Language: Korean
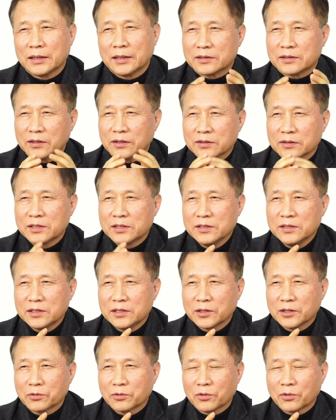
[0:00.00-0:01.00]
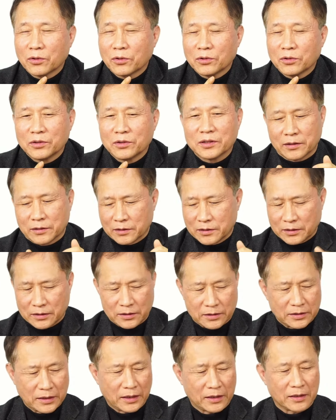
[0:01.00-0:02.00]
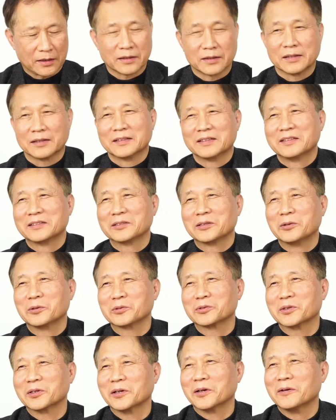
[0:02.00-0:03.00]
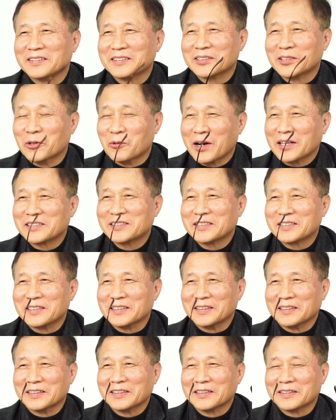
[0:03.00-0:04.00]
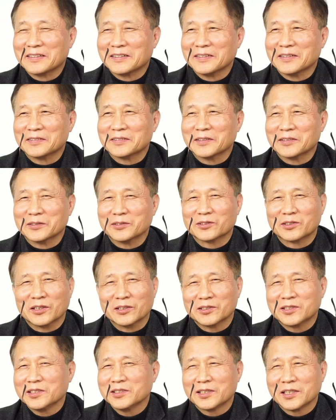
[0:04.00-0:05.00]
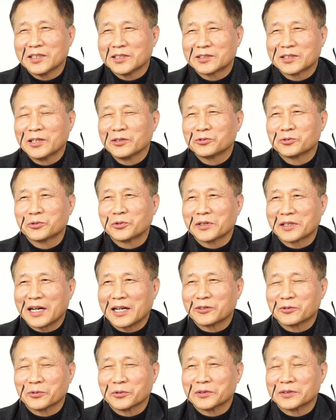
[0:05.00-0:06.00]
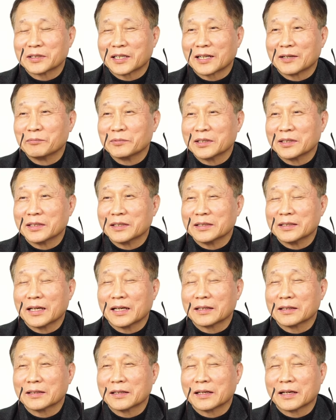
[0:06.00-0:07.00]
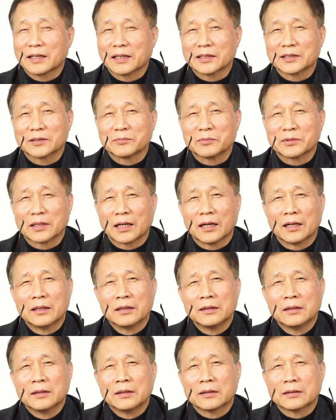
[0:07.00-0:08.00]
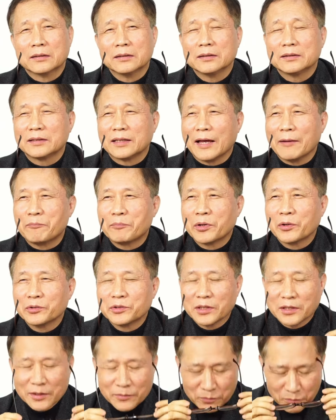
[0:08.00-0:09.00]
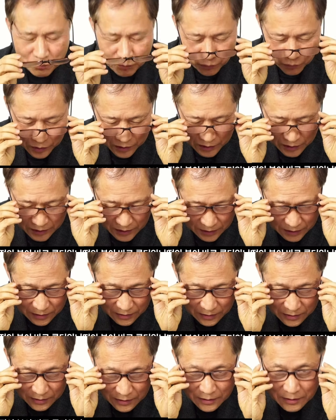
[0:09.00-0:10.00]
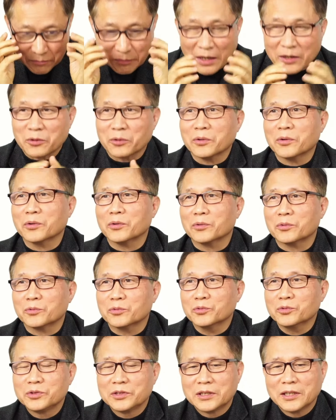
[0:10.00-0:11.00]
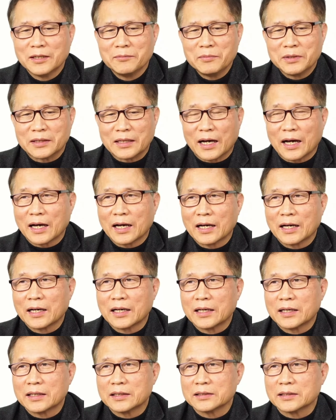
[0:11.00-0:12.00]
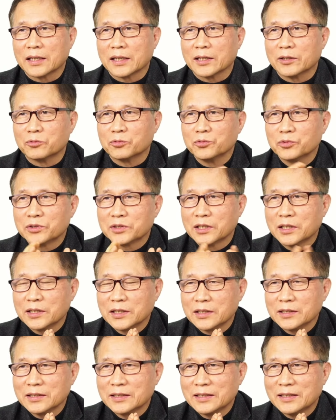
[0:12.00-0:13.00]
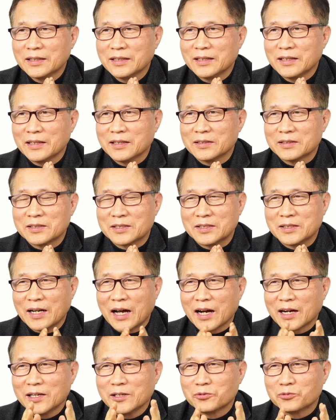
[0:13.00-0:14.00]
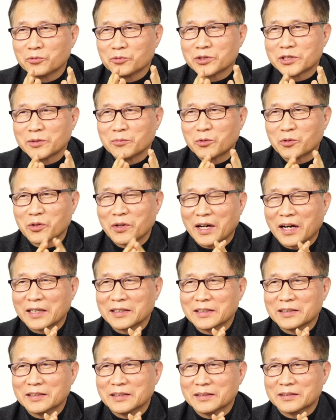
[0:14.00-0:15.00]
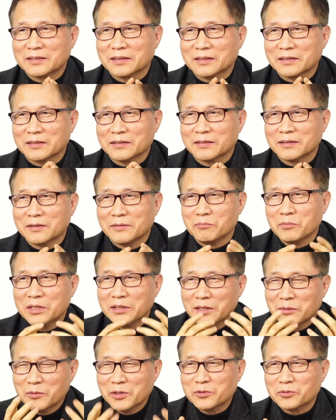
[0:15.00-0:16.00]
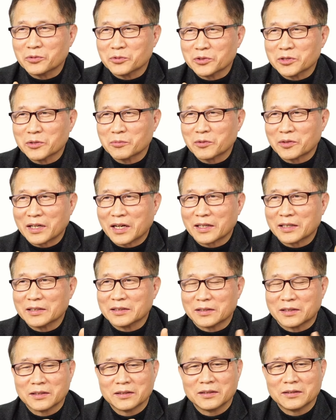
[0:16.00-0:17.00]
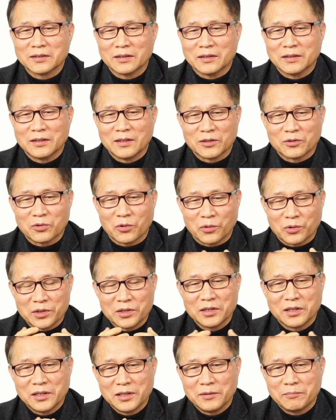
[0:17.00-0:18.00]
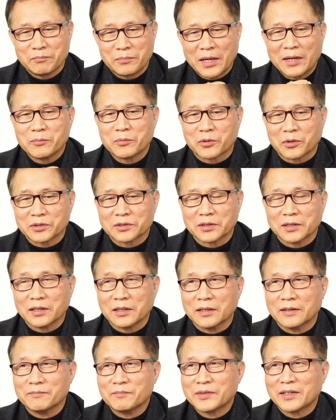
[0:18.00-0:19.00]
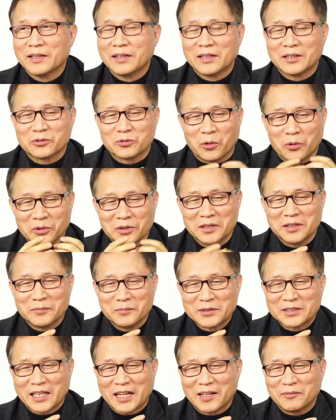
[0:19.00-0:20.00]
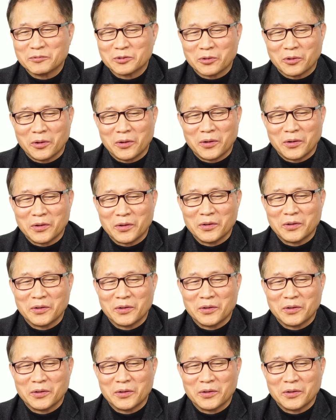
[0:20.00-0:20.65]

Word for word: 정신적으로 세계를 더욱더 성화시킨 어떤 정신적인 성숙을 가져온 사람들의 이야기를 하겠습니다. 그 대표적인 분이 바로 루터입니다. 이제 루터는 신앙을 중심으로 하는 어떤 믿음을 중심으로 하는 그런 교리를 팸으로써 돈 없는 사람도